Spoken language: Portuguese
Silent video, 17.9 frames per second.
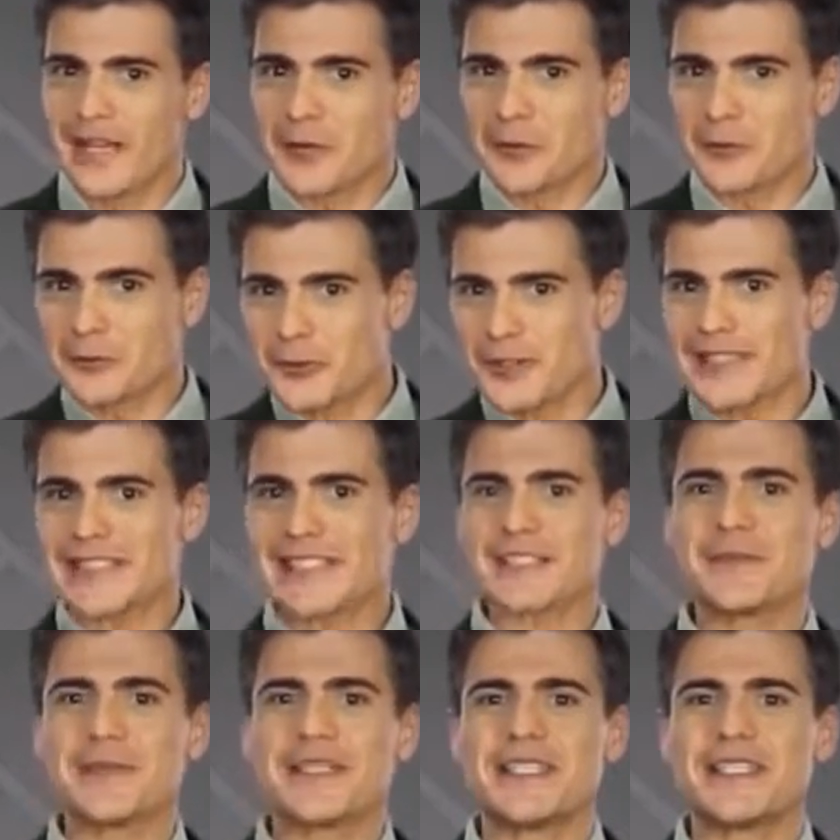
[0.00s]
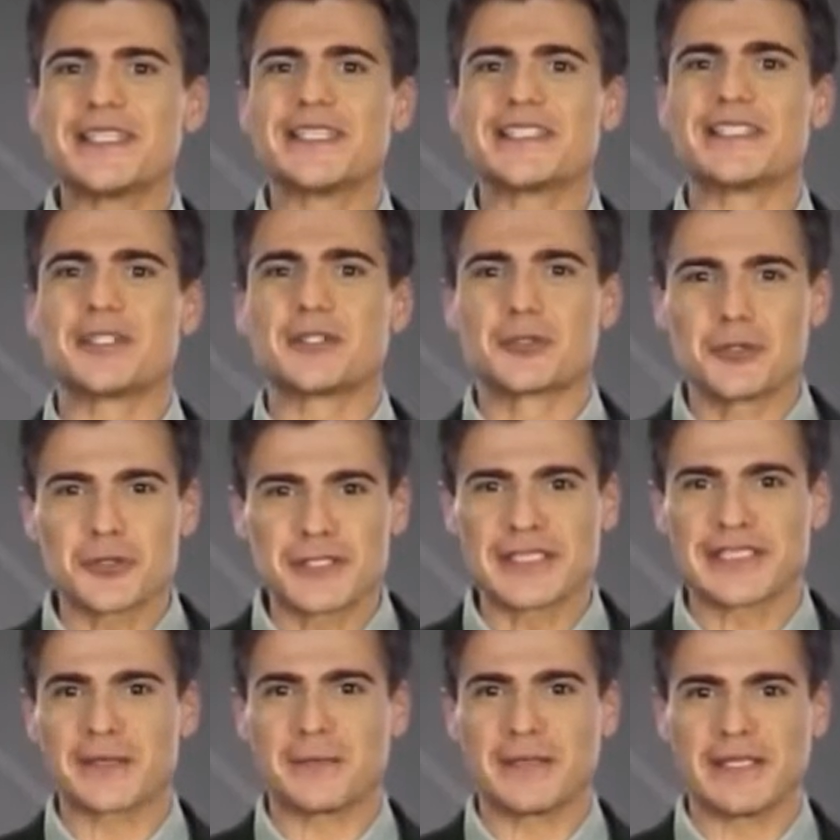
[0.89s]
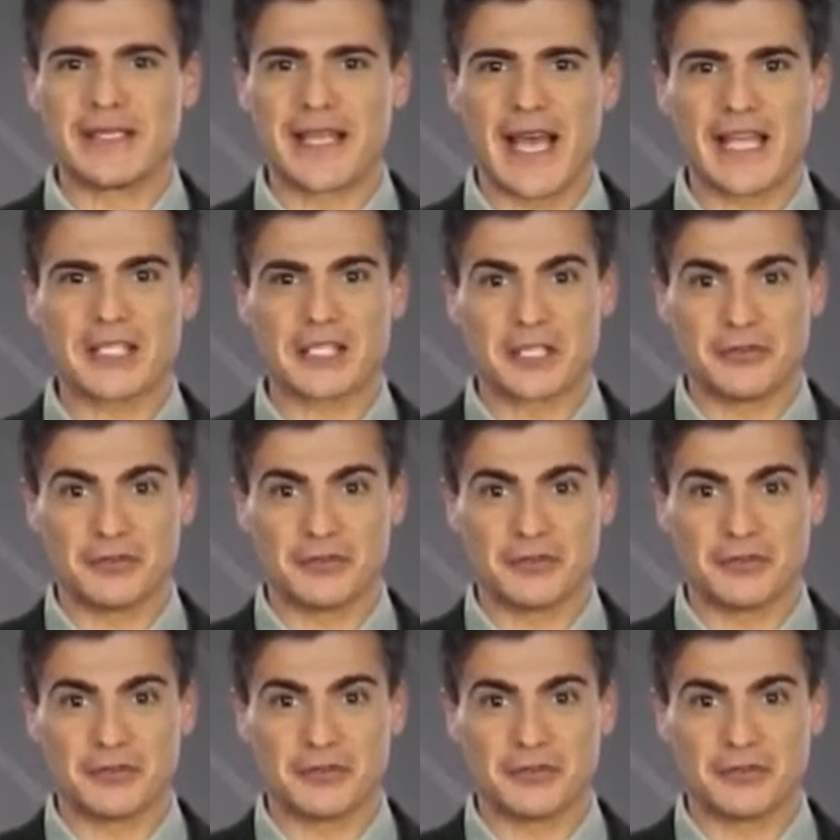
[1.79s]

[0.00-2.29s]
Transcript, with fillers: Com todas as medidas de sustentabilidade